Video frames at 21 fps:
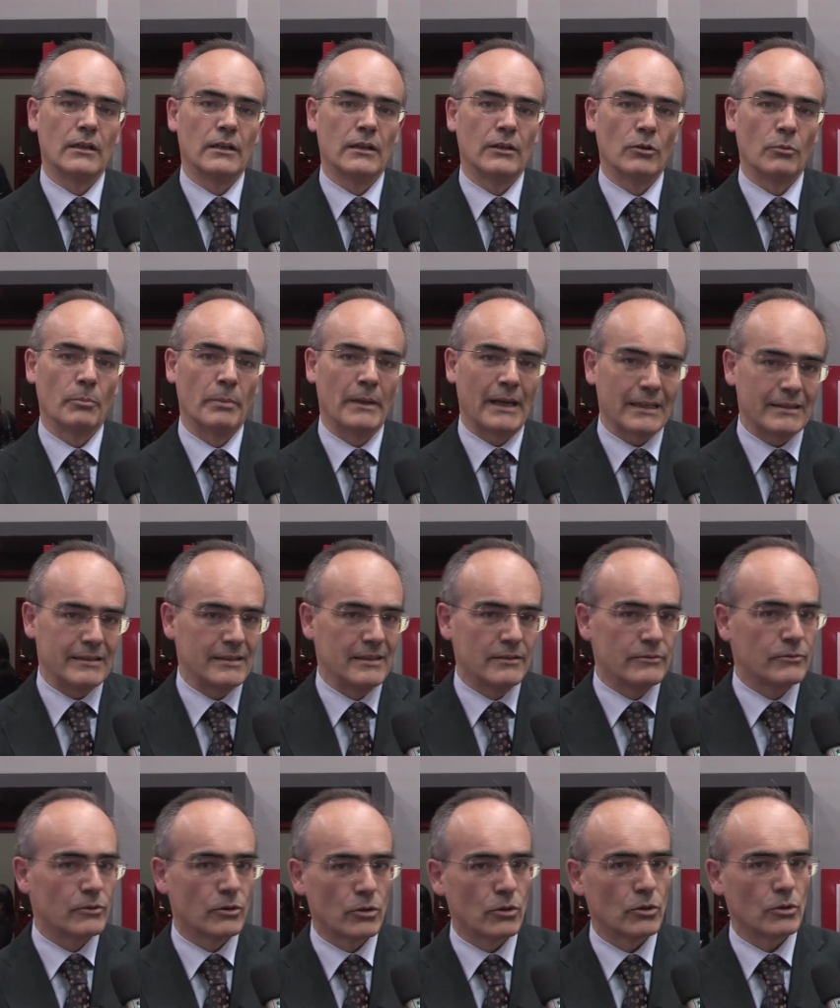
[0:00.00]
eh,
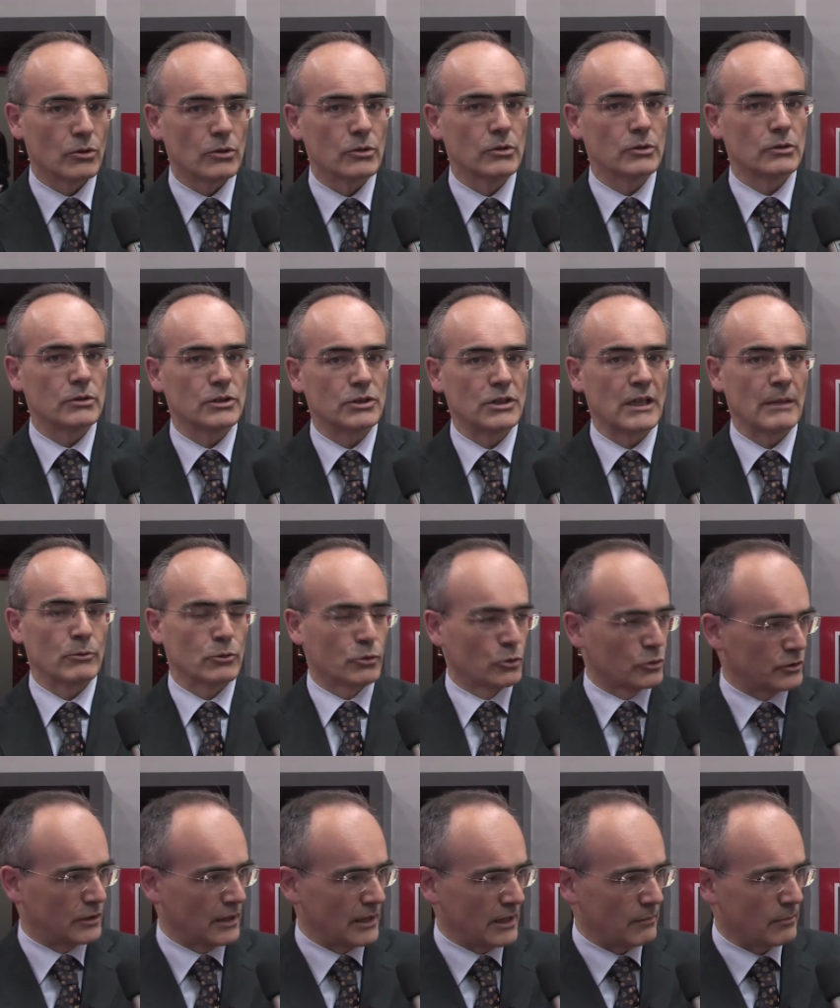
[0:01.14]
operativo diciamo,
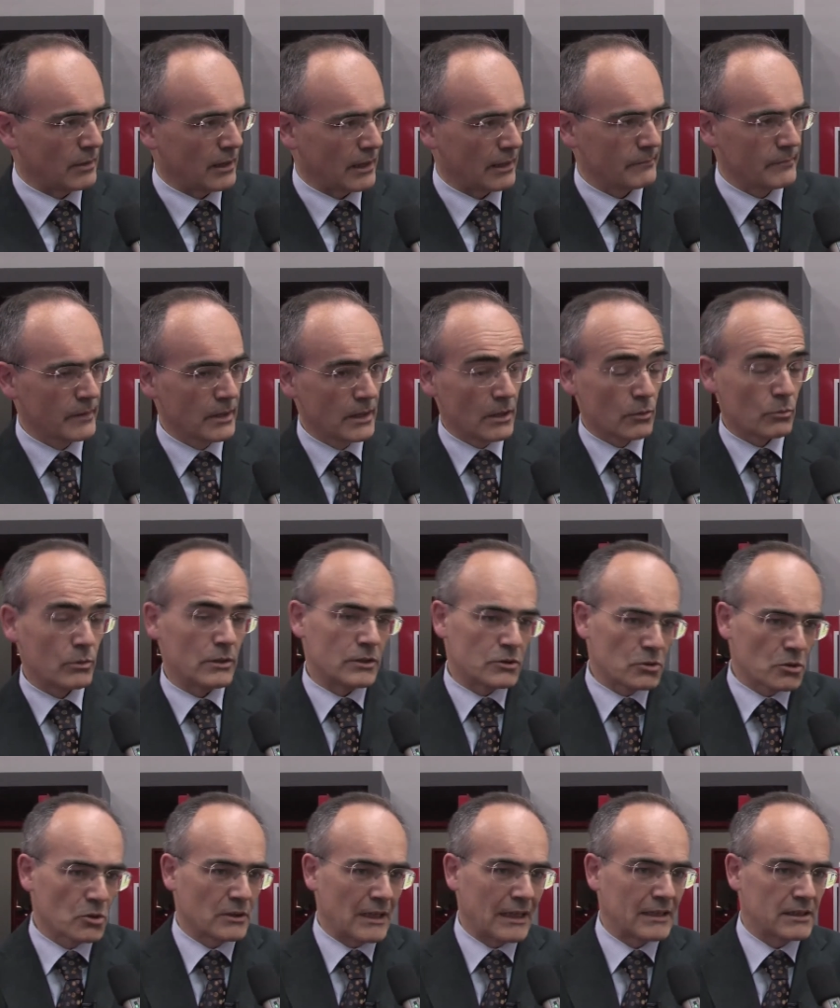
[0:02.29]
sostenibile. Quindi
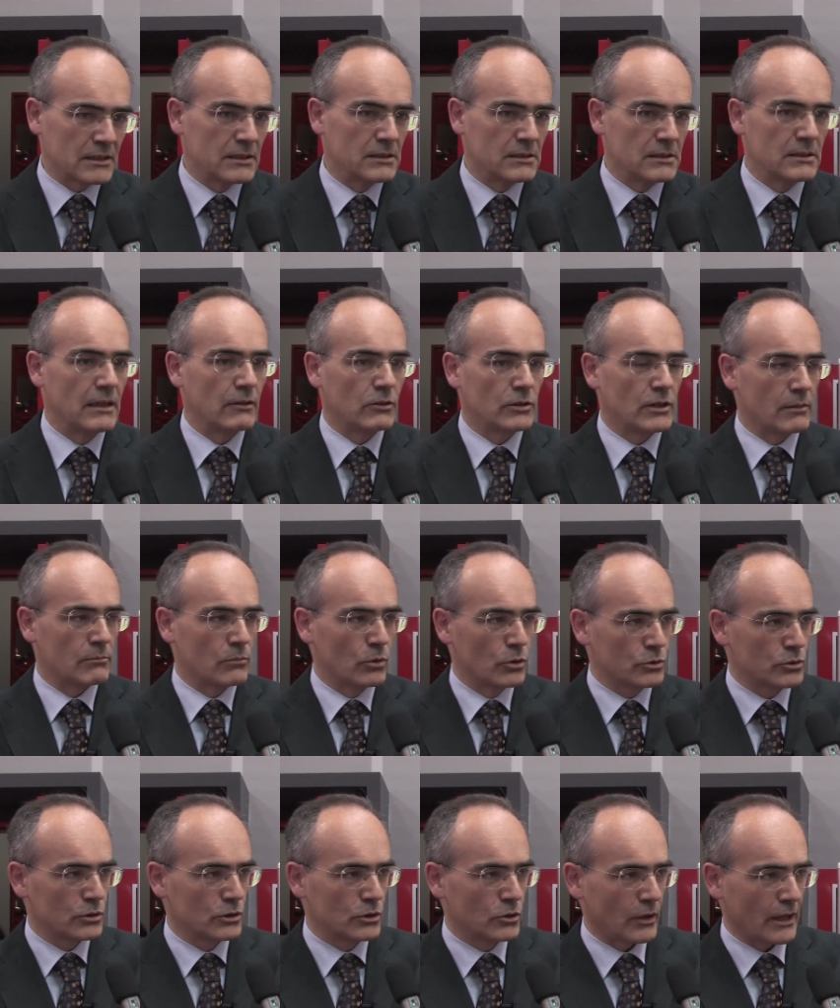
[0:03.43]
sono dati, devo dire,
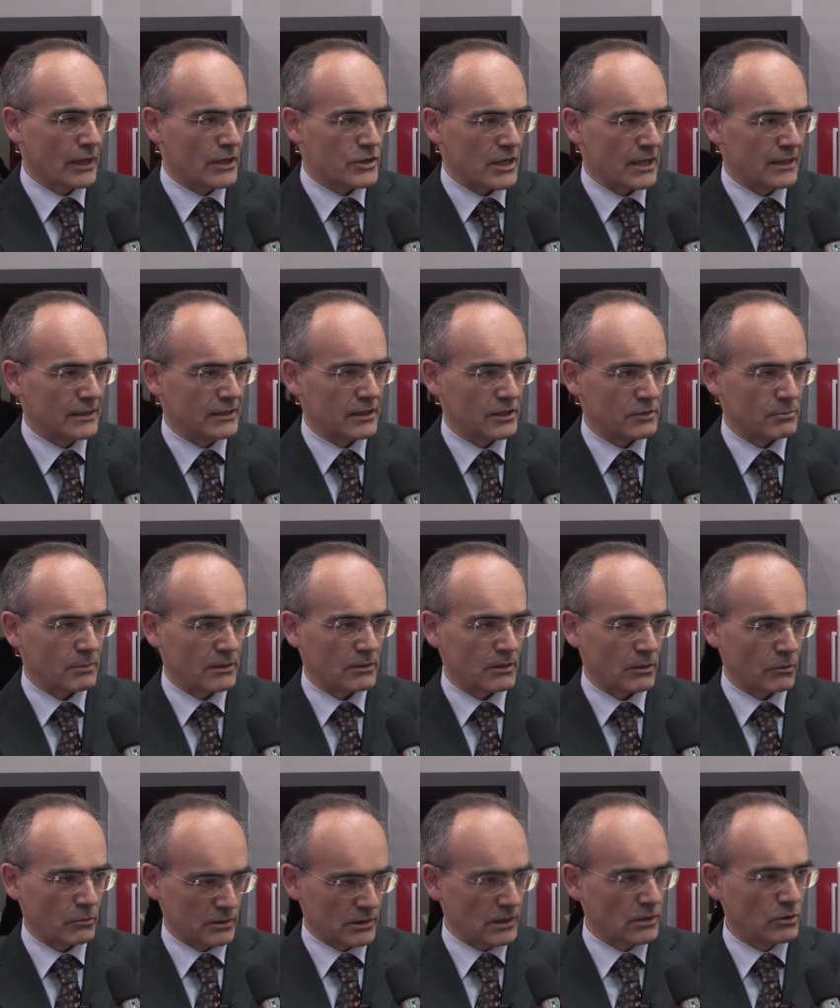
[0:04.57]
molto incoraggianti rispetto a
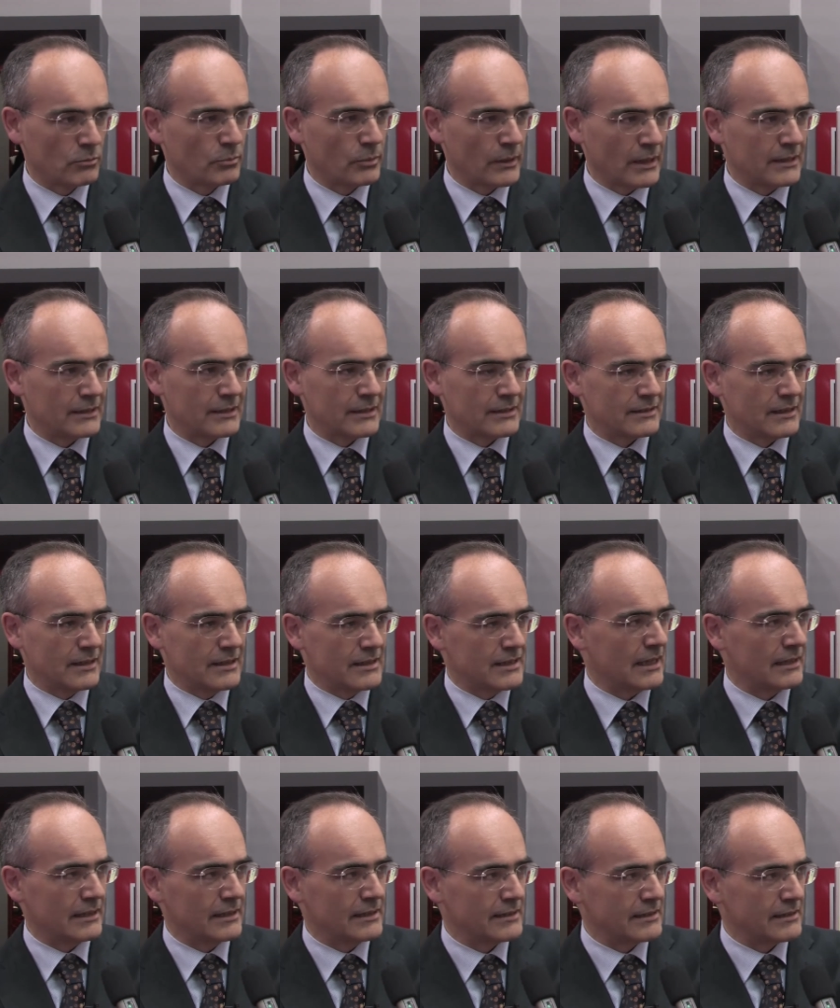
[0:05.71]
questa componente
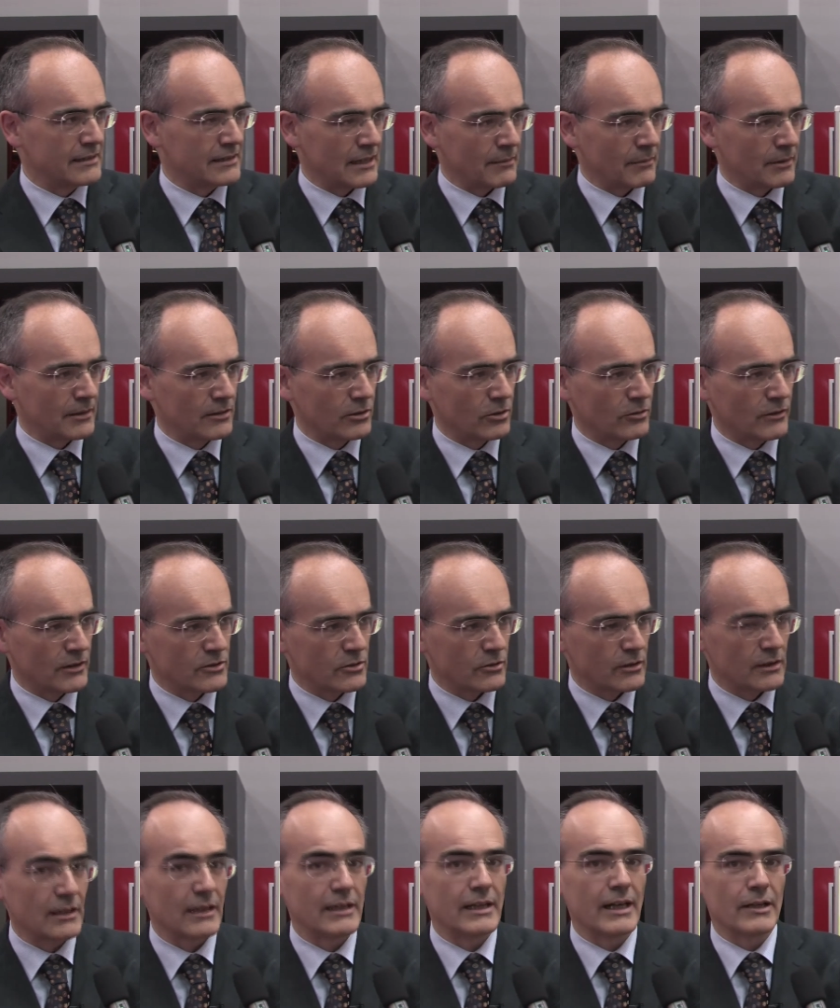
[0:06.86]
essenziale del sistema di innovazione
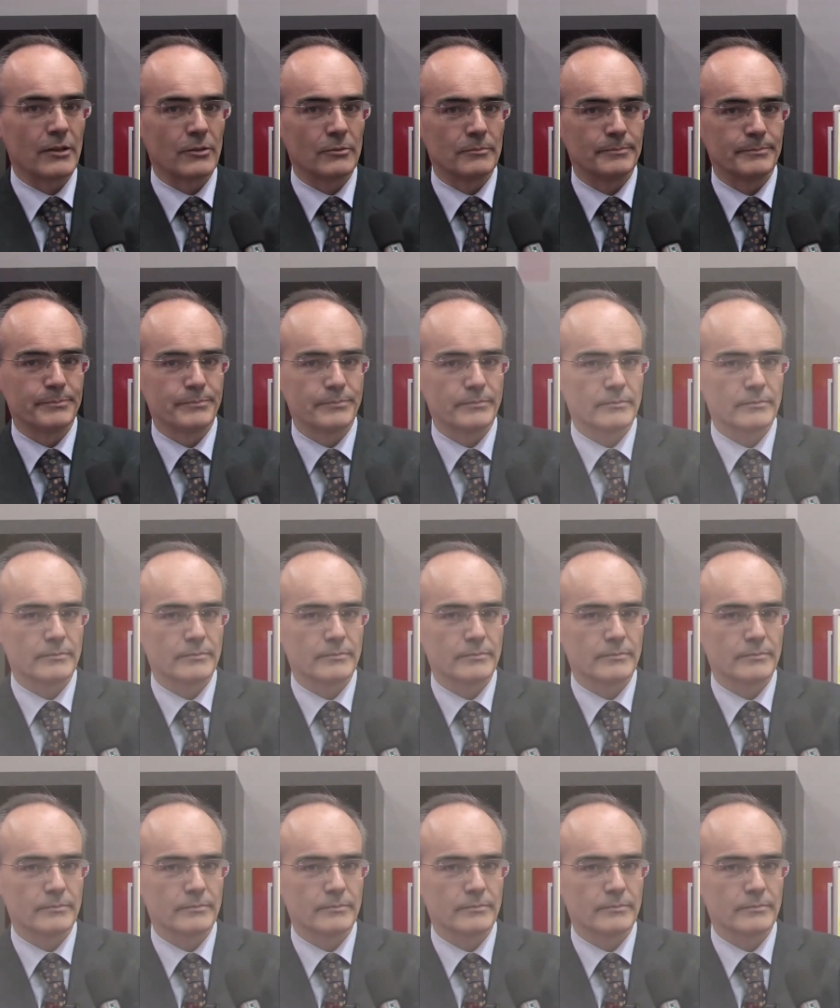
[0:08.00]
italiano.